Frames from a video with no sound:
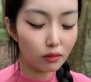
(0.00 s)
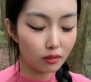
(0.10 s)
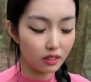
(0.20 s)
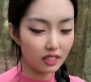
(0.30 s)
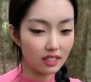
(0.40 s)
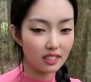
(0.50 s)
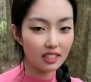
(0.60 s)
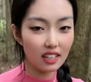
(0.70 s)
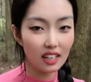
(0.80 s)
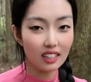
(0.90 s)
五十
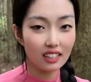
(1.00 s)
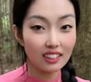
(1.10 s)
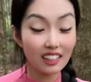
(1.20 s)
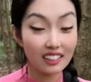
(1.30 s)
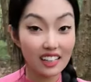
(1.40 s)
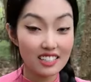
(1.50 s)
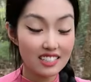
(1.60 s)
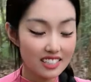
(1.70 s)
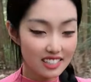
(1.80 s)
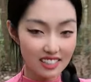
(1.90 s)
七啊，那年
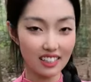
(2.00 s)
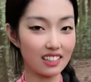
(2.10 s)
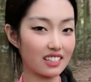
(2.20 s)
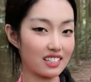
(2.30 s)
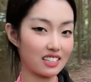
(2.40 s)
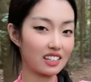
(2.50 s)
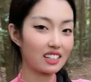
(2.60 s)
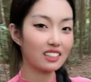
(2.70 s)
纪正合适。